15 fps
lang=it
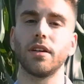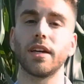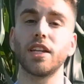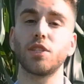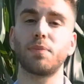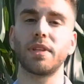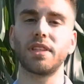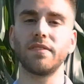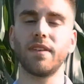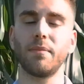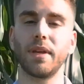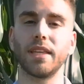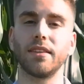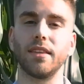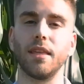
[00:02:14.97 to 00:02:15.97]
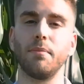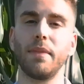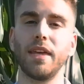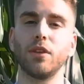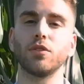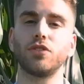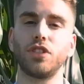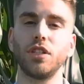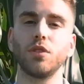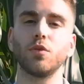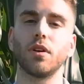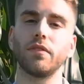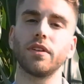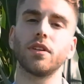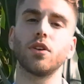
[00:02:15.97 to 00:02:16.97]
rispettivamente meno
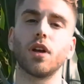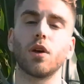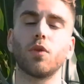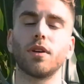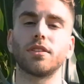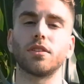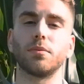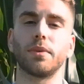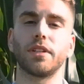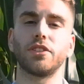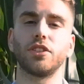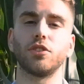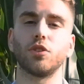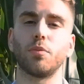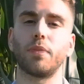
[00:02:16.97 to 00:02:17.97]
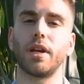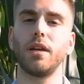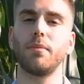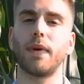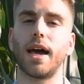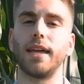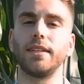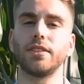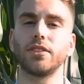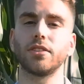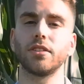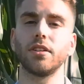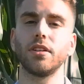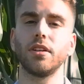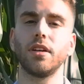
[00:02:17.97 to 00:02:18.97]
5,4% per il
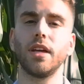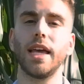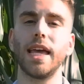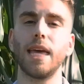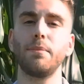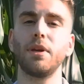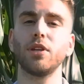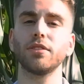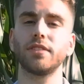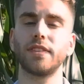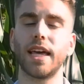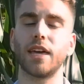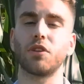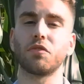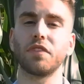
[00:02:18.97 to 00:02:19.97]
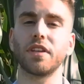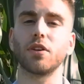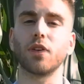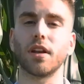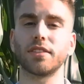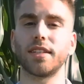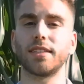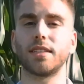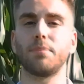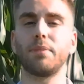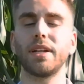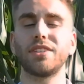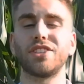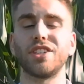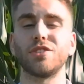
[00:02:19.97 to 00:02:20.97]
mais e meno
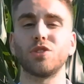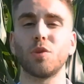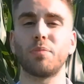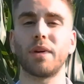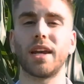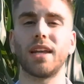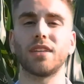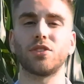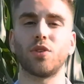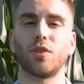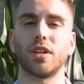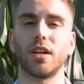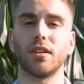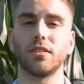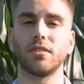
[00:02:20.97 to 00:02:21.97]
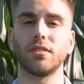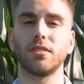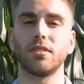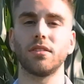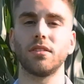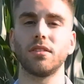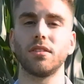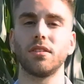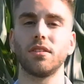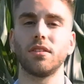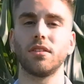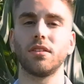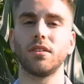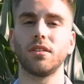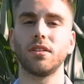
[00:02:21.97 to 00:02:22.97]
0,7% per la soia.
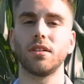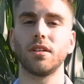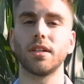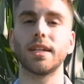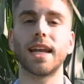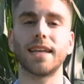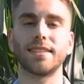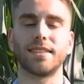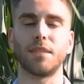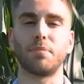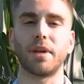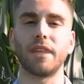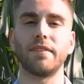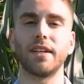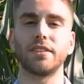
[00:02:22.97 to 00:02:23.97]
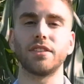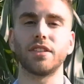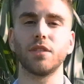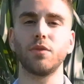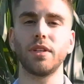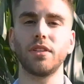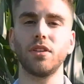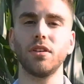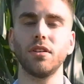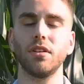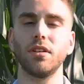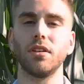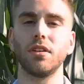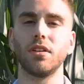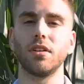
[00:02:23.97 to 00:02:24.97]
Grazie per averci seguito,
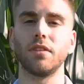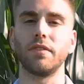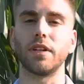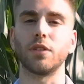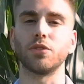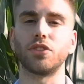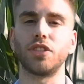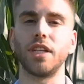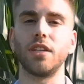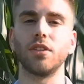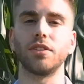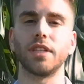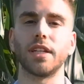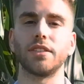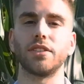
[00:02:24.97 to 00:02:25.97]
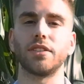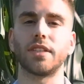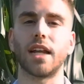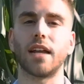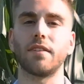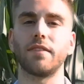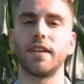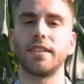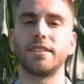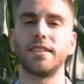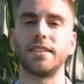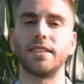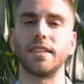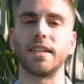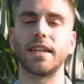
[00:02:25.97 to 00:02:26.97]
vi consiglio di registrarvi ai
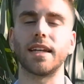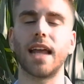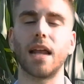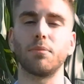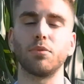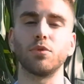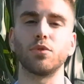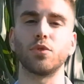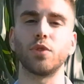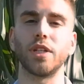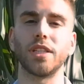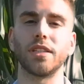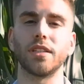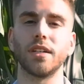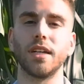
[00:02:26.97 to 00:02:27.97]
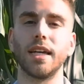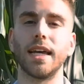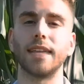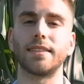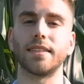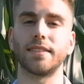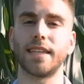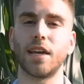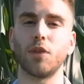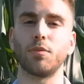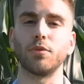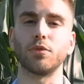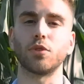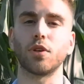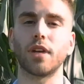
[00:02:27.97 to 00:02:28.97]
siti clal.it e
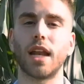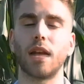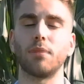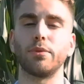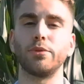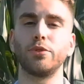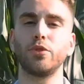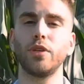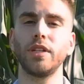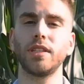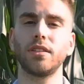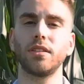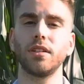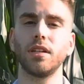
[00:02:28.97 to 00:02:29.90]
teseo.clal.it